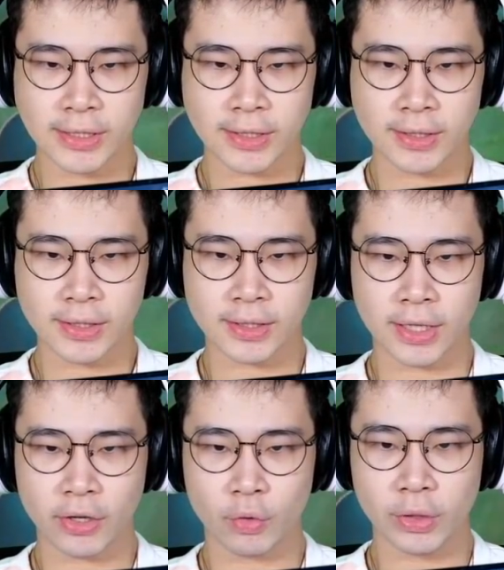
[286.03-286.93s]
Hmm,
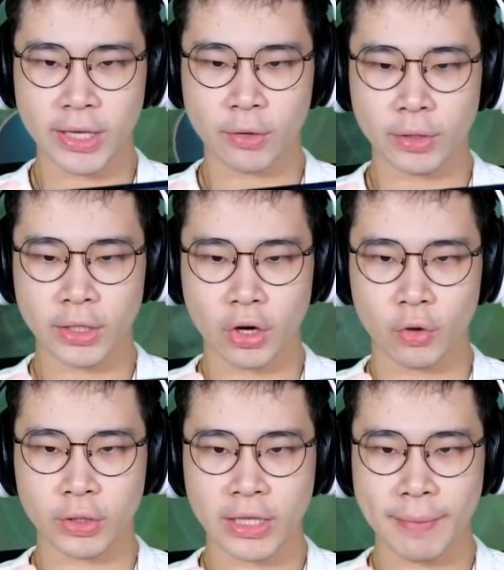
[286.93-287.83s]
ayo ulti, ulti dong,
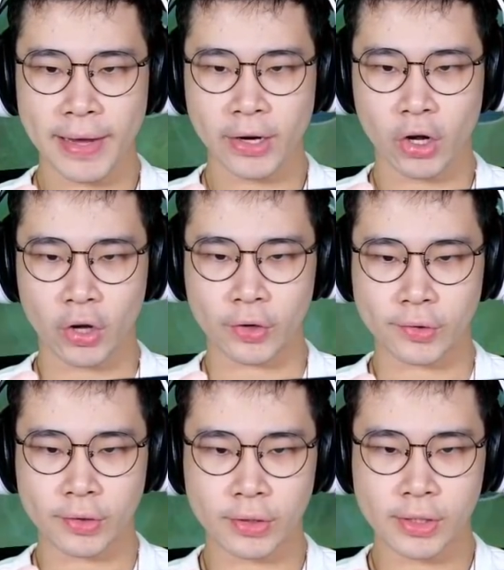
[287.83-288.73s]
ultinya pakai dong.
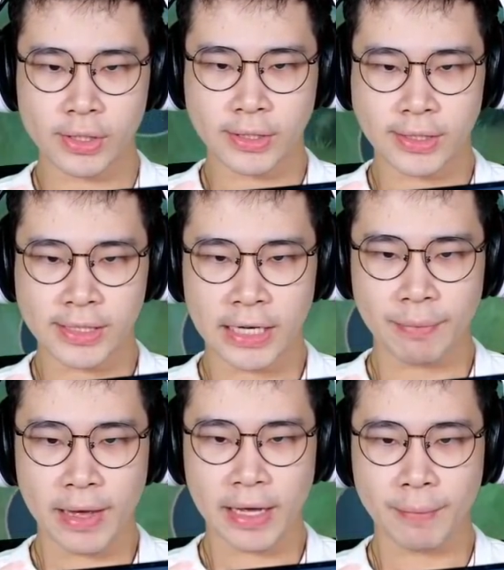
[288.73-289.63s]
Nggak
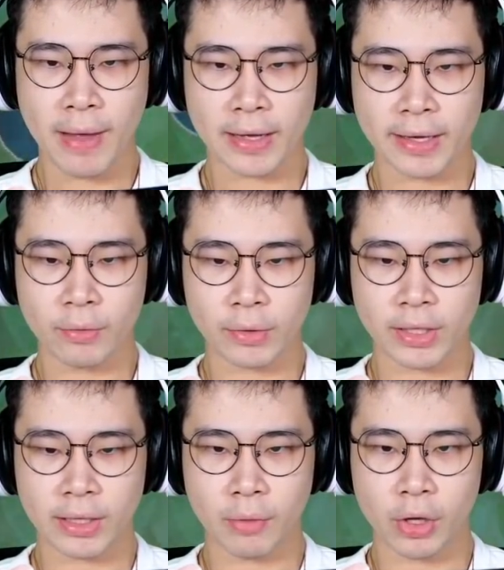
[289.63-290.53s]
dipakai-pakai
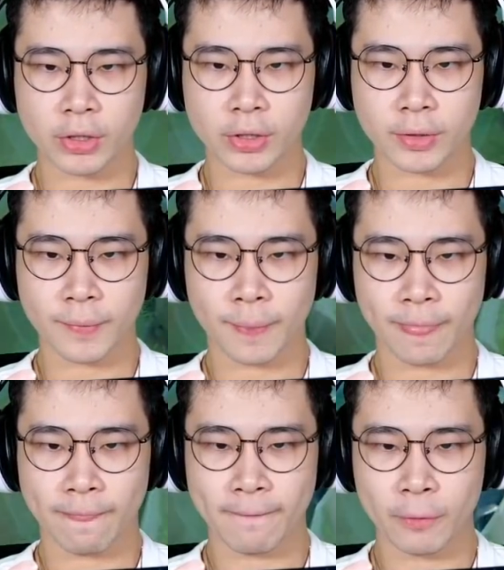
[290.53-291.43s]
ultinya bos.
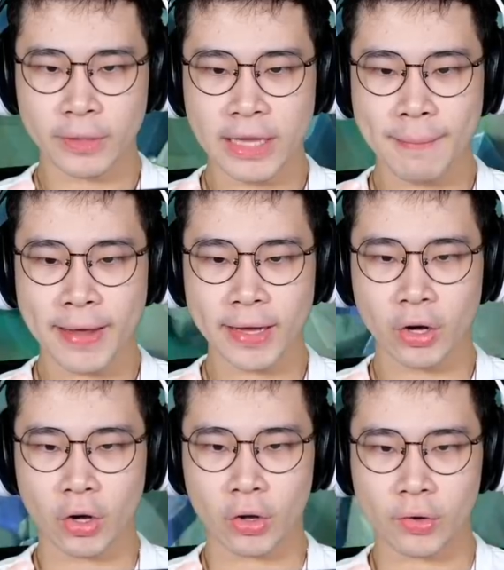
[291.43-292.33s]
Ultinya pakai
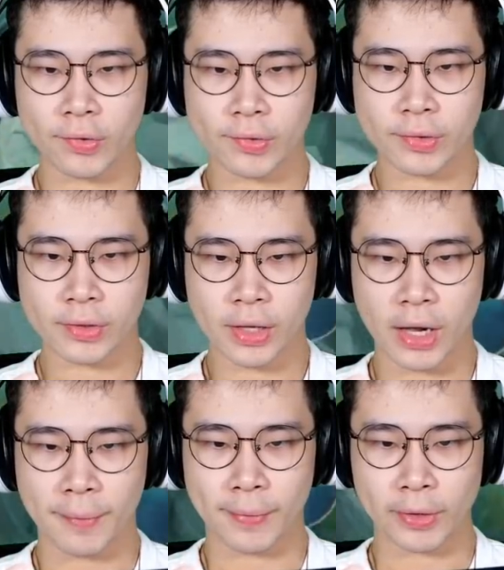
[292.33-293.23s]
dong.
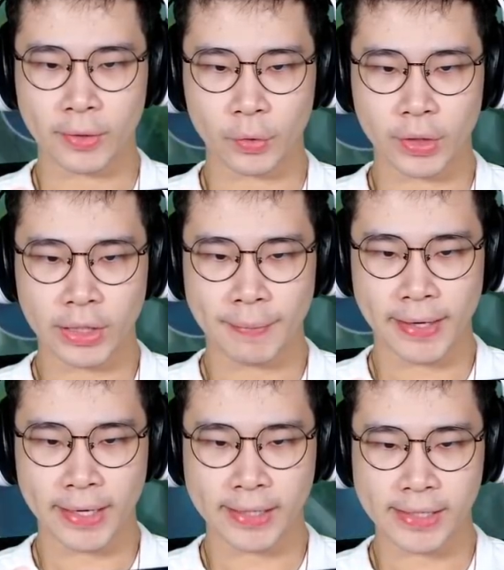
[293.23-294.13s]
Nah, ultinya
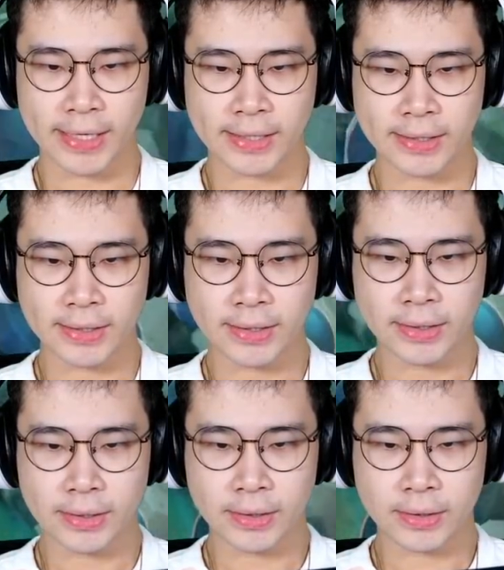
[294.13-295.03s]
dipakai gajah. Ya.
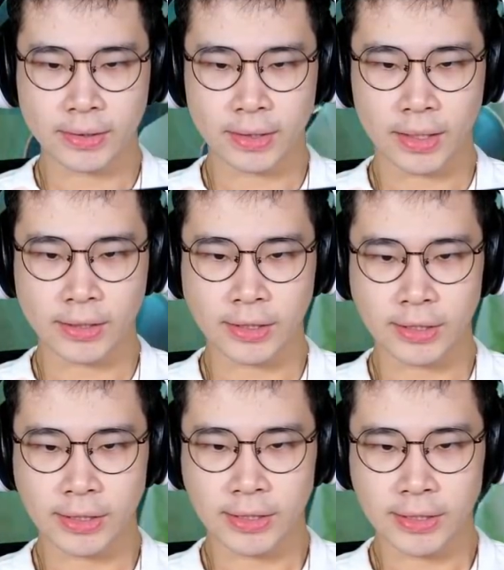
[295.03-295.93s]
Nice.
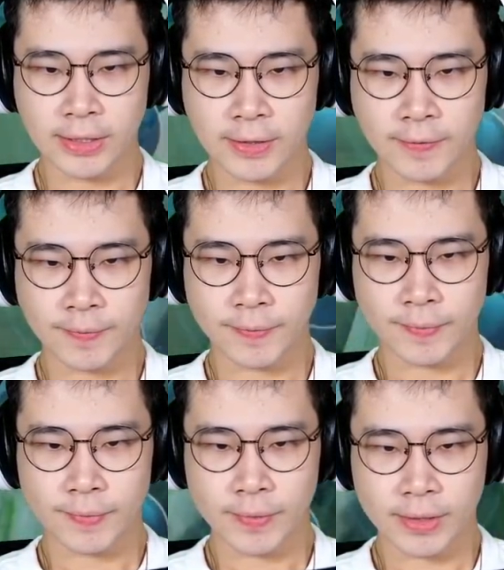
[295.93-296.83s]

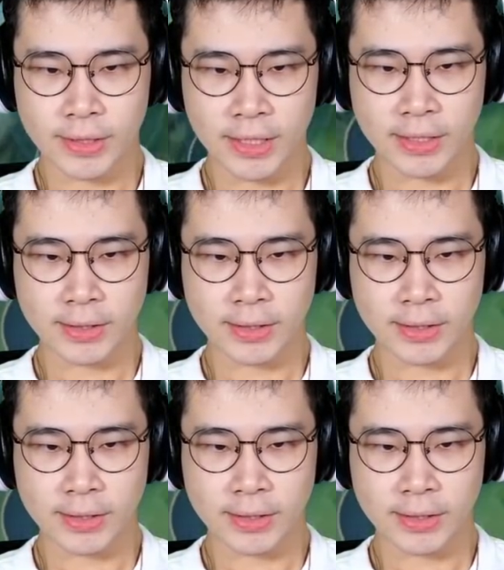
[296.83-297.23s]
Set.